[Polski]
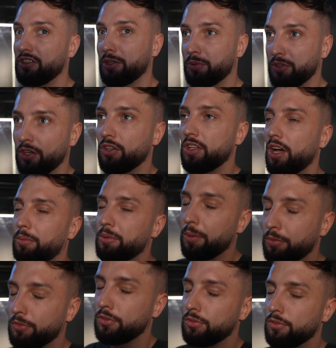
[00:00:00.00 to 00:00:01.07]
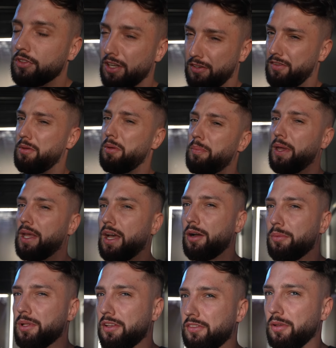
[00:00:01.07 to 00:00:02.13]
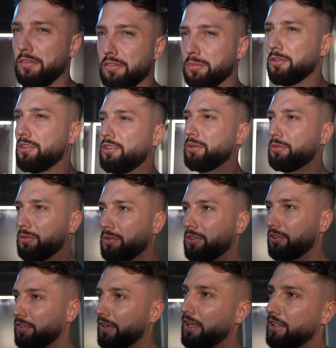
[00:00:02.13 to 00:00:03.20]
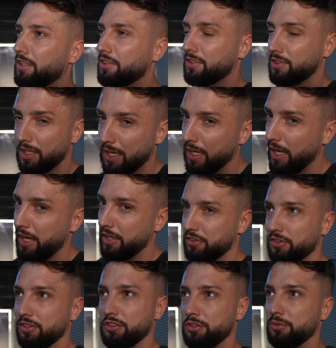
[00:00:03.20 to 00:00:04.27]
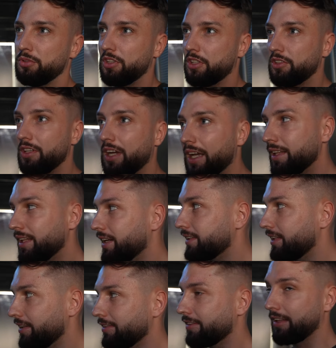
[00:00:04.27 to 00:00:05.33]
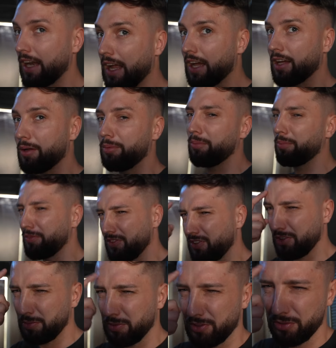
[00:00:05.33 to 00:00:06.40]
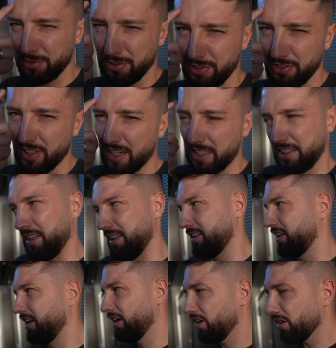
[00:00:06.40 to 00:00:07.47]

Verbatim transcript: się przekonały, na początku serce mi pękało, bo tak sobie wymyśliłem, że będzie fajne, że, że ona się ucieszy, a jednak ten strach, bo powiedzieliśmy durni, że rekiny.